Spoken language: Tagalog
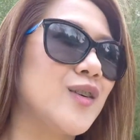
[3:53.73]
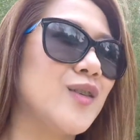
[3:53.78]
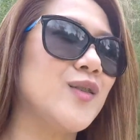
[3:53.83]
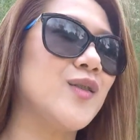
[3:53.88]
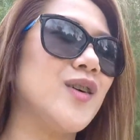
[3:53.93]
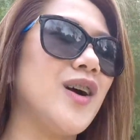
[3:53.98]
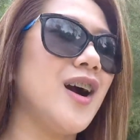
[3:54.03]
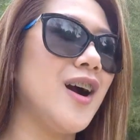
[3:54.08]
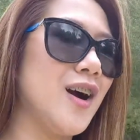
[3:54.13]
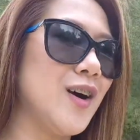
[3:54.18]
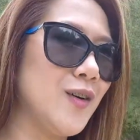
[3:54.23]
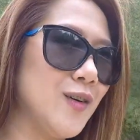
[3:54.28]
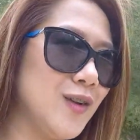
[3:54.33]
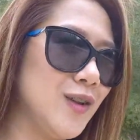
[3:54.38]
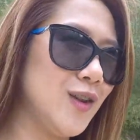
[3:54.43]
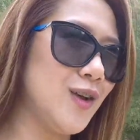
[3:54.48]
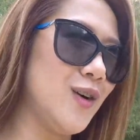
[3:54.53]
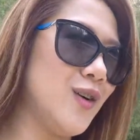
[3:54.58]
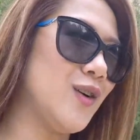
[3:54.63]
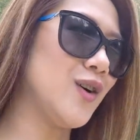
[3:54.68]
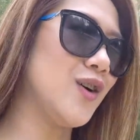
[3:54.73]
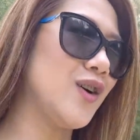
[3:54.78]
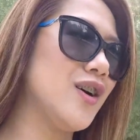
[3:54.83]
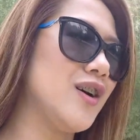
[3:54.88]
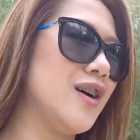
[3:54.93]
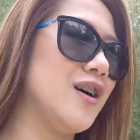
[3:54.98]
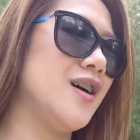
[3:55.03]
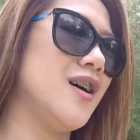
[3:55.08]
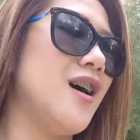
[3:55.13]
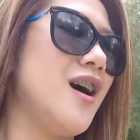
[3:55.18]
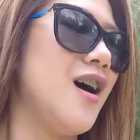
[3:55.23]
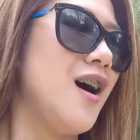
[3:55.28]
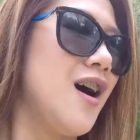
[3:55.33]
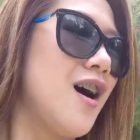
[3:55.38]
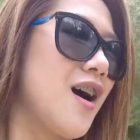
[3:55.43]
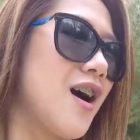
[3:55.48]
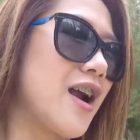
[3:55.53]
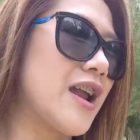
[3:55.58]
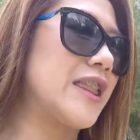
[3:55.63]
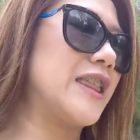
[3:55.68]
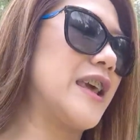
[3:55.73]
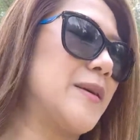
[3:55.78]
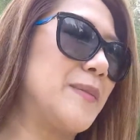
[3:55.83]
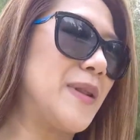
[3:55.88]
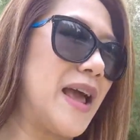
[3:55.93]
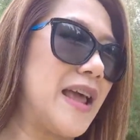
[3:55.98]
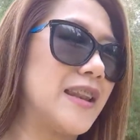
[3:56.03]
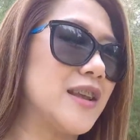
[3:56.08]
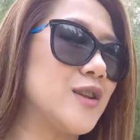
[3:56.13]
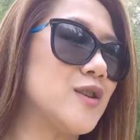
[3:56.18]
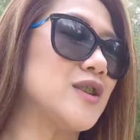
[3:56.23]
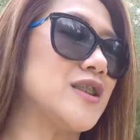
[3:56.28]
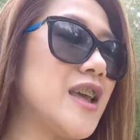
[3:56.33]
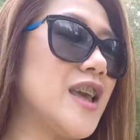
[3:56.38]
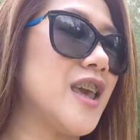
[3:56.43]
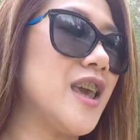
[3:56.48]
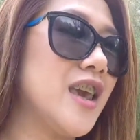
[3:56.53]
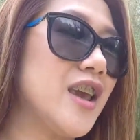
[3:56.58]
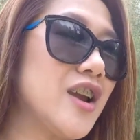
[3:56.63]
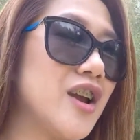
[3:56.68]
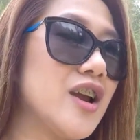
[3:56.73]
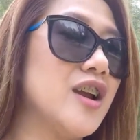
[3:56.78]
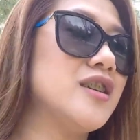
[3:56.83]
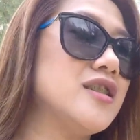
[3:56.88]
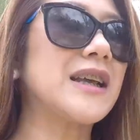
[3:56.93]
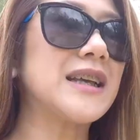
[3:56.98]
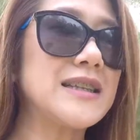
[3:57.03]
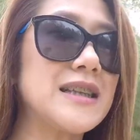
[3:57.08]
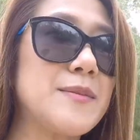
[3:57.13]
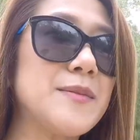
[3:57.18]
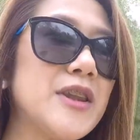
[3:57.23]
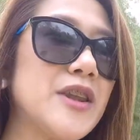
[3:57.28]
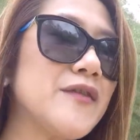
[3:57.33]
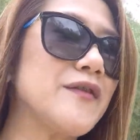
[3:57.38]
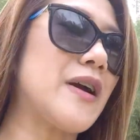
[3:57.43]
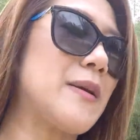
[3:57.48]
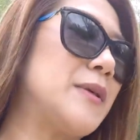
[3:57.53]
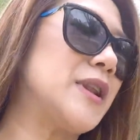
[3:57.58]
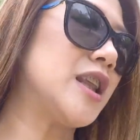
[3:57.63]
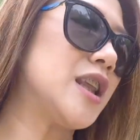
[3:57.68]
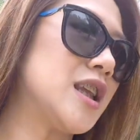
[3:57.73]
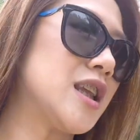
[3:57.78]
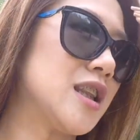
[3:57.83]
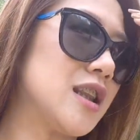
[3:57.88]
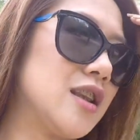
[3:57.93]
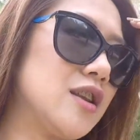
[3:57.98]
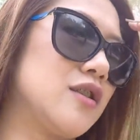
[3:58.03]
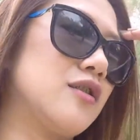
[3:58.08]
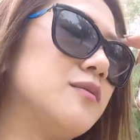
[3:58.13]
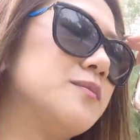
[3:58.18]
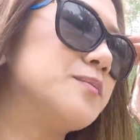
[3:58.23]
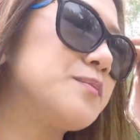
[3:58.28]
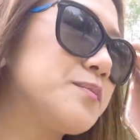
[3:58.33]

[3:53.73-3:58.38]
kung how long are they planning to stay here. Kasama niya yung family niya dito.